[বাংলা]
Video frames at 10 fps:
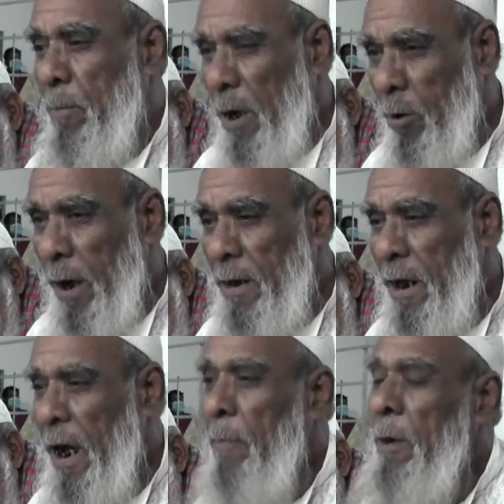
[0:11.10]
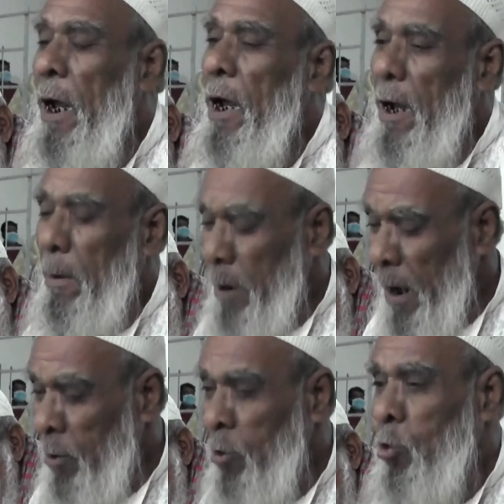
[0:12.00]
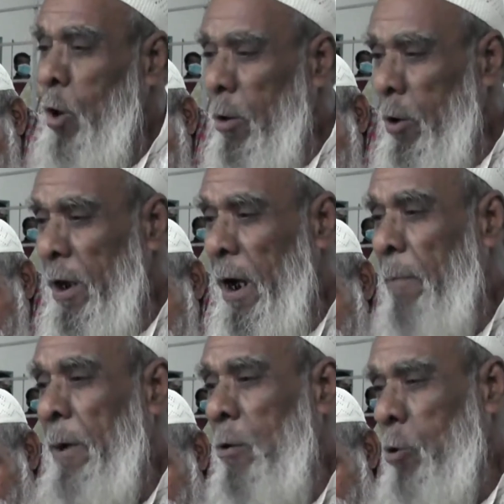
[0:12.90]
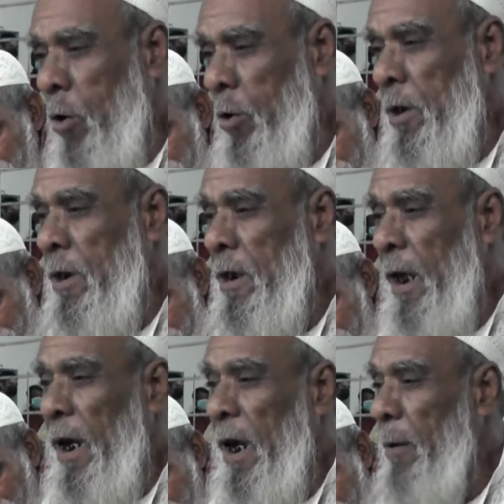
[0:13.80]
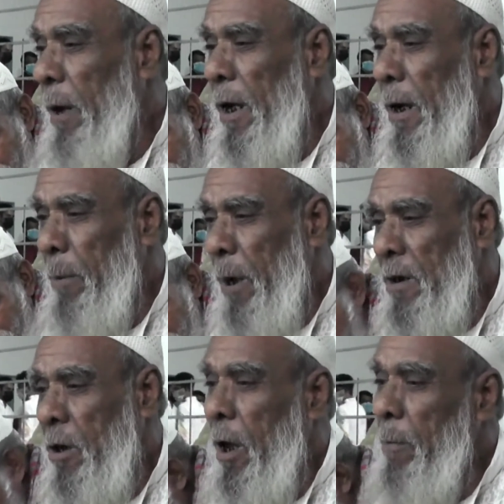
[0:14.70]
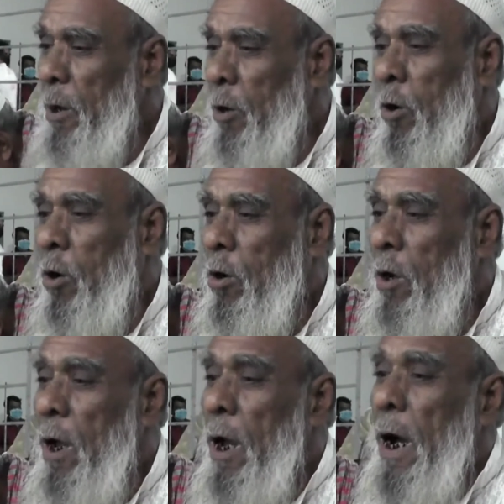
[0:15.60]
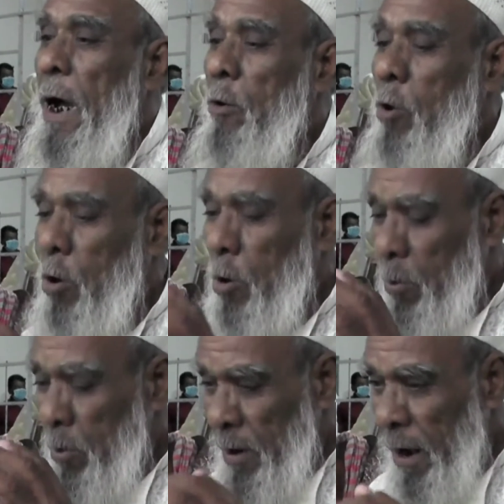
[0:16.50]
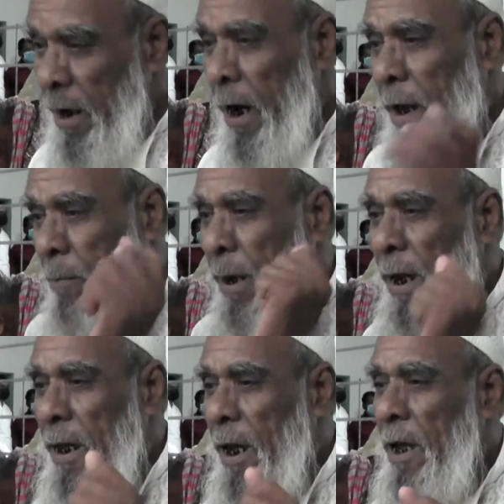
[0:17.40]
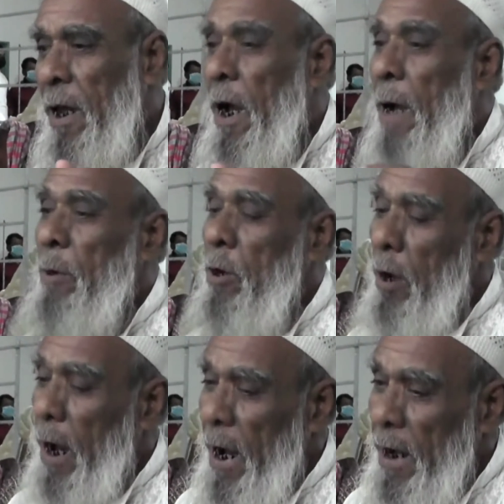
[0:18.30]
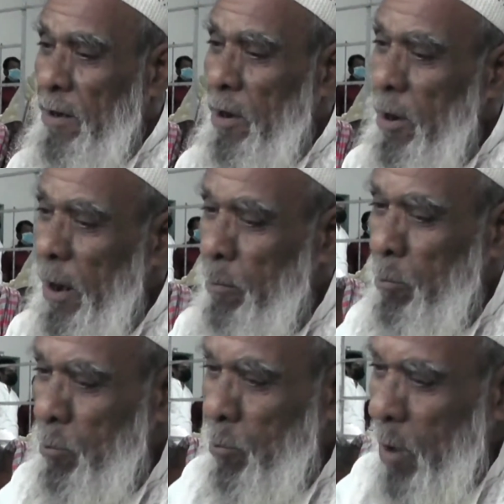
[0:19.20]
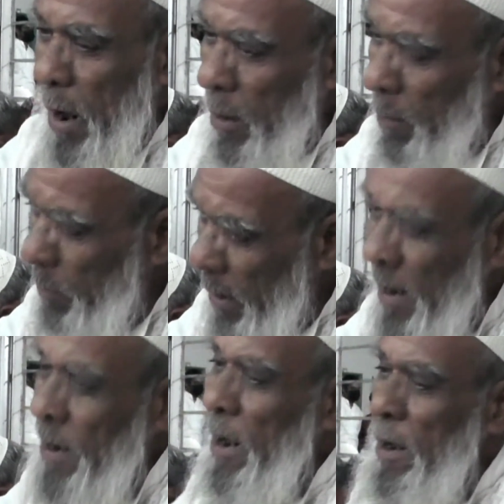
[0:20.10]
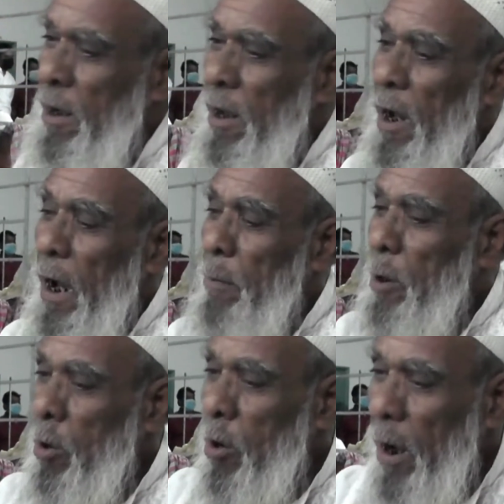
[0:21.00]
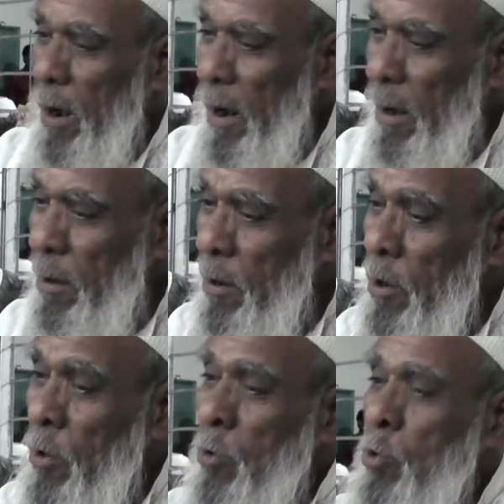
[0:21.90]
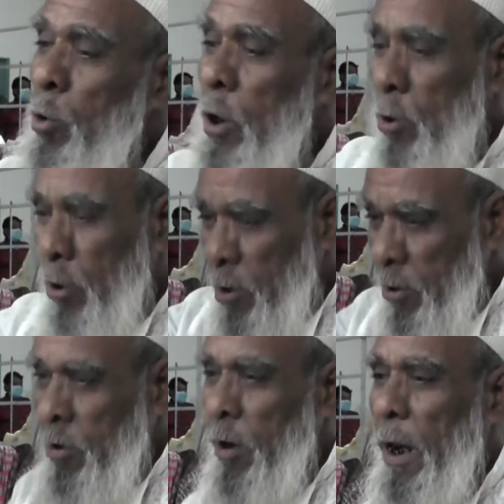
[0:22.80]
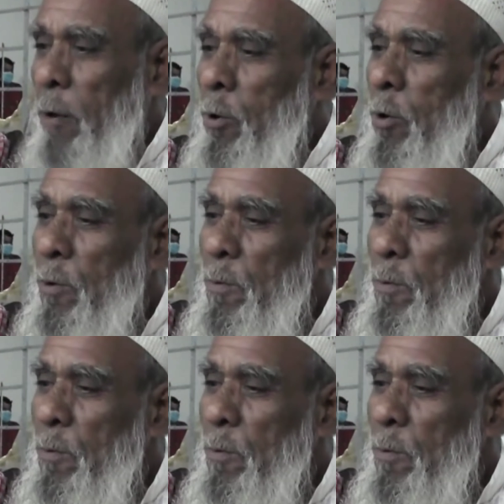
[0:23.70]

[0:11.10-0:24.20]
ভালো লাগছে আমরা আমরা আরও দোয়া করি আমরা দোয়া করতেছি আল্লাহ আল্লাহ পাক যেন আপনি করুক আরও দানের হাত বাড়িয়ে দেয় আপনি করে হায়াত যেন আরাম বাড়িয়ে দেয় আপনি আল্লাহ সুখে সন্তুষ্ট রাখুক